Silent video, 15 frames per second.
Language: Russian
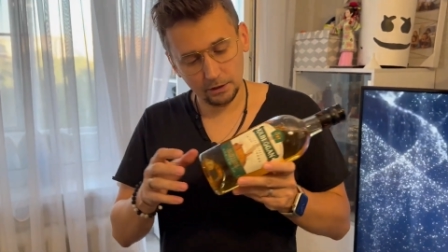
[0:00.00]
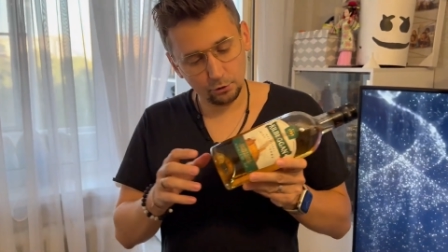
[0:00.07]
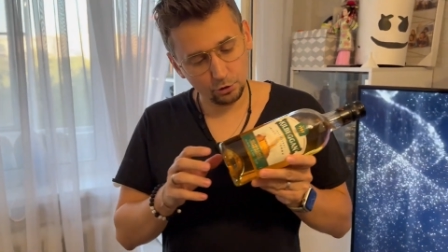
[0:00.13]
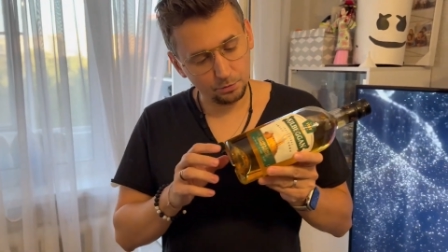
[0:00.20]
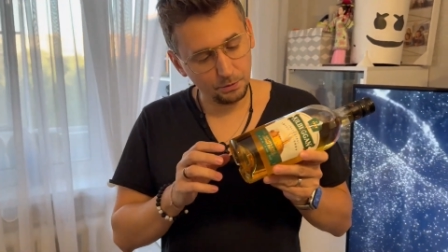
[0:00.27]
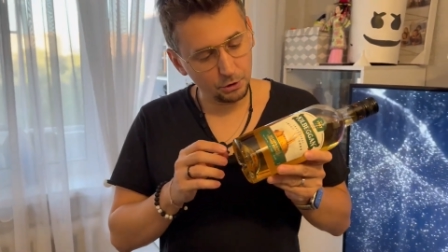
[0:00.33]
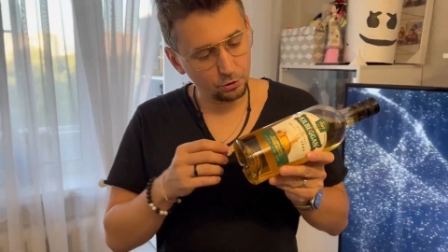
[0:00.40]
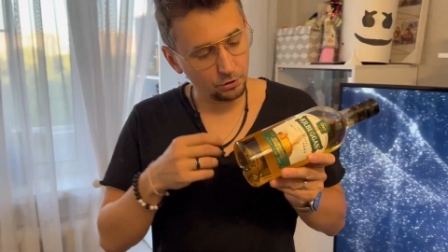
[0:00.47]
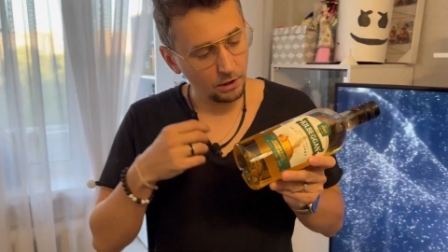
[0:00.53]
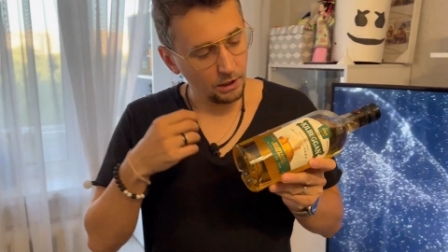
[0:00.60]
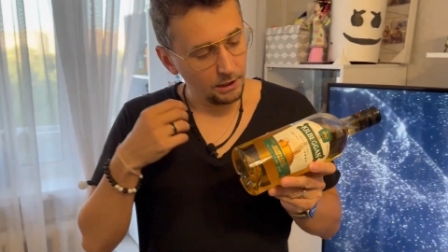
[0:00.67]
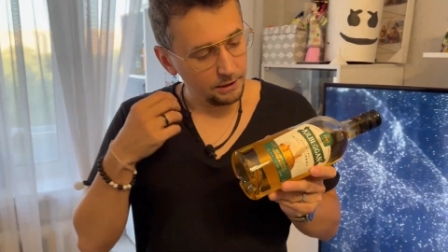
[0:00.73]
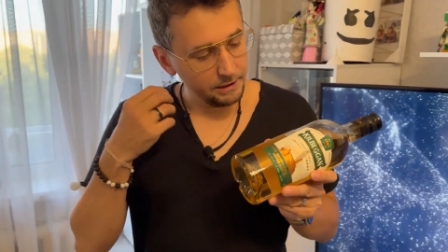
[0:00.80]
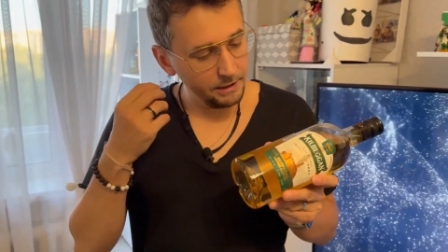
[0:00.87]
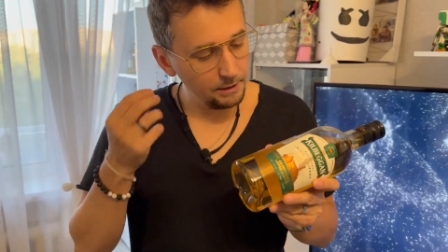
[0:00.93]
То есть пишут
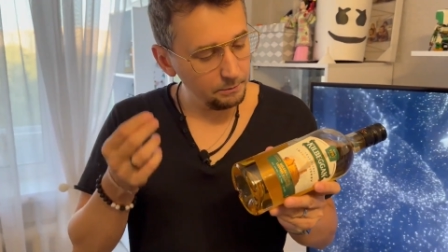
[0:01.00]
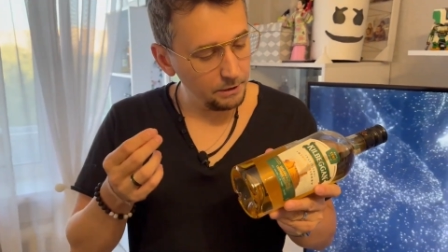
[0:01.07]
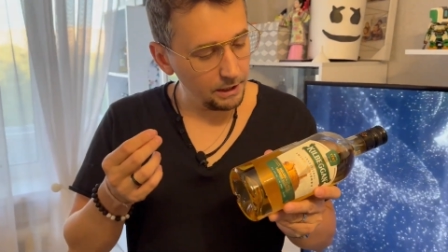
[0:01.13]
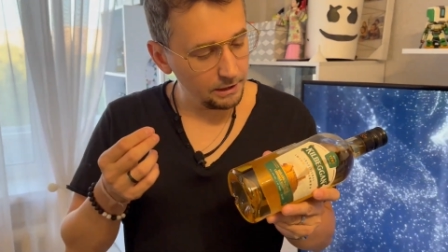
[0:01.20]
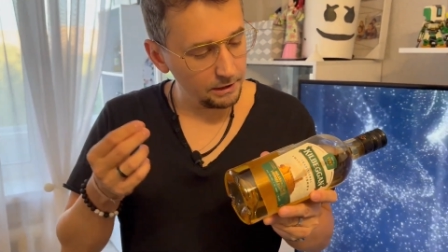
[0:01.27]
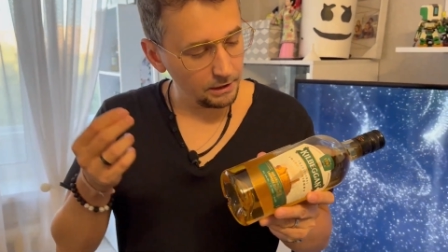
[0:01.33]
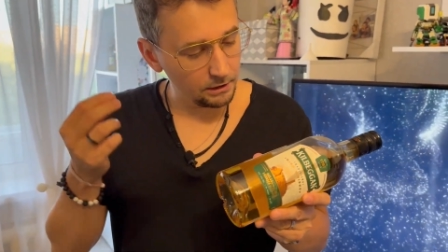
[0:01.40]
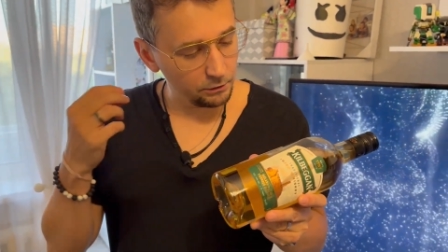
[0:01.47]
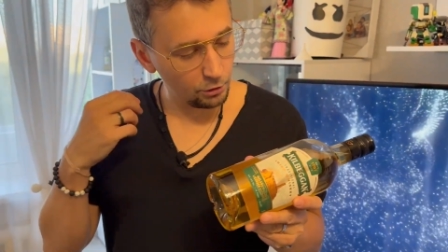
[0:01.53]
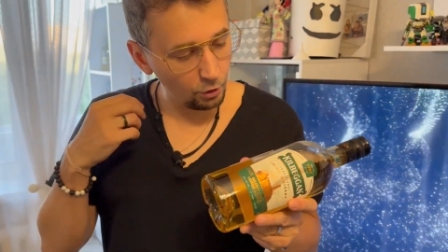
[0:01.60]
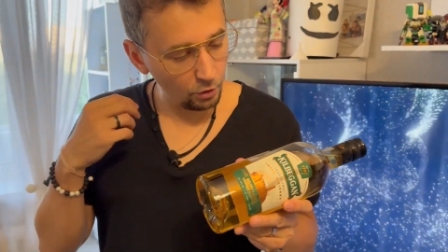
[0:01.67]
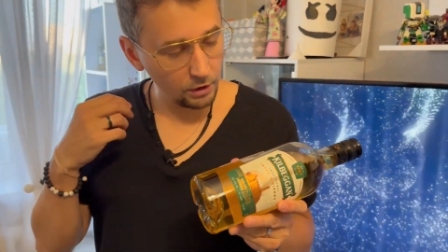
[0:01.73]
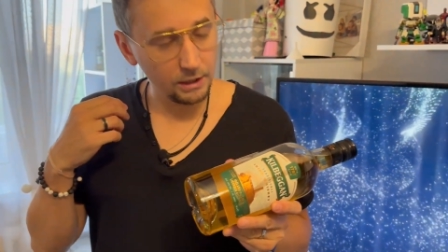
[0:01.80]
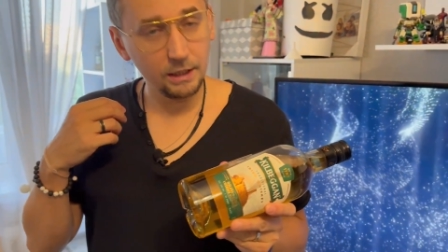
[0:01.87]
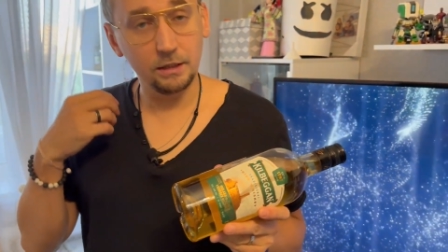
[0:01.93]
не менее
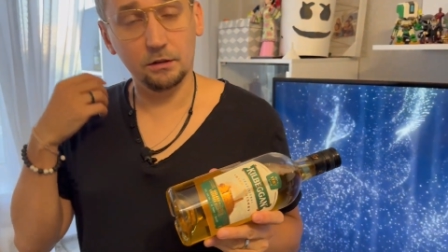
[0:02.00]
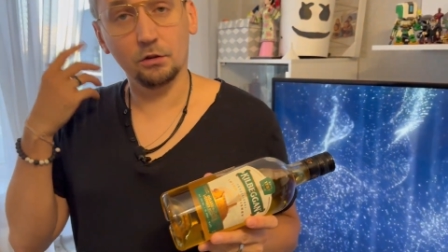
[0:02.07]
трех лет,